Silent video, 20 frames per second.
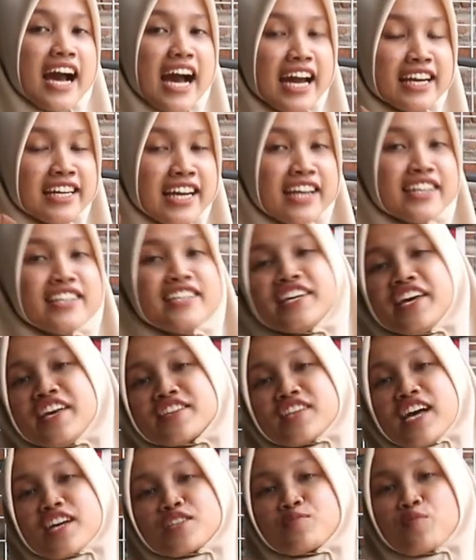yang ada di
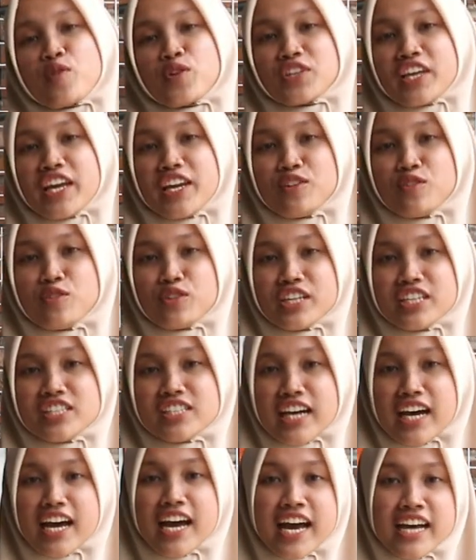GSA Sport
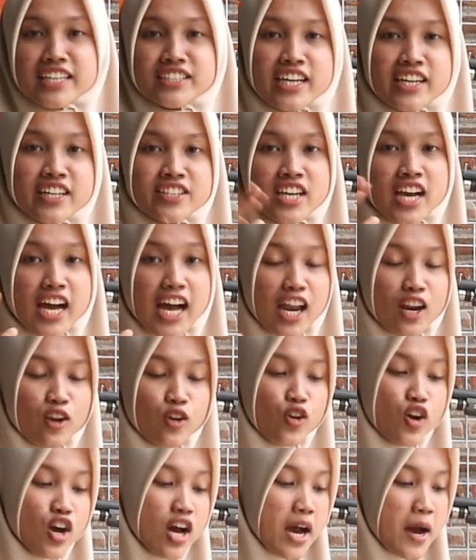Indonesia jadinya
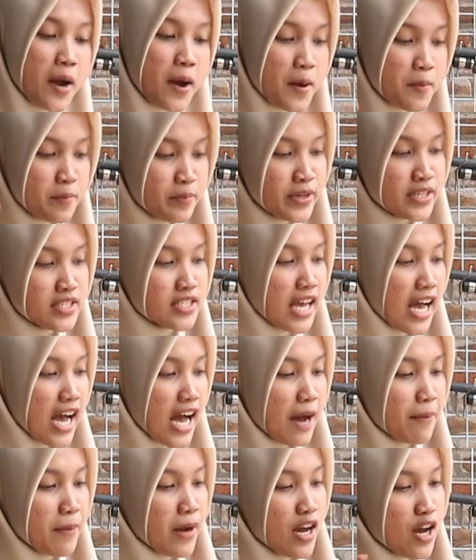kalau
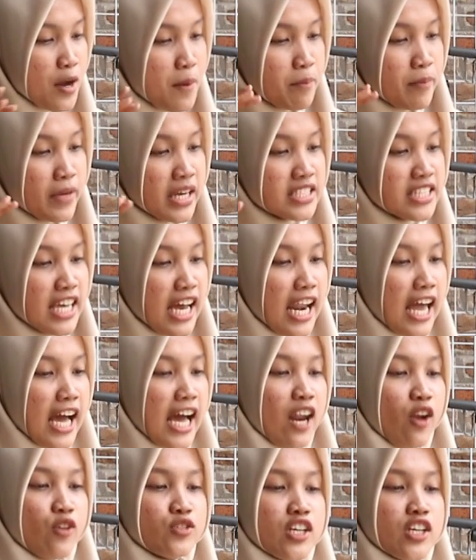bisa apa menyalakan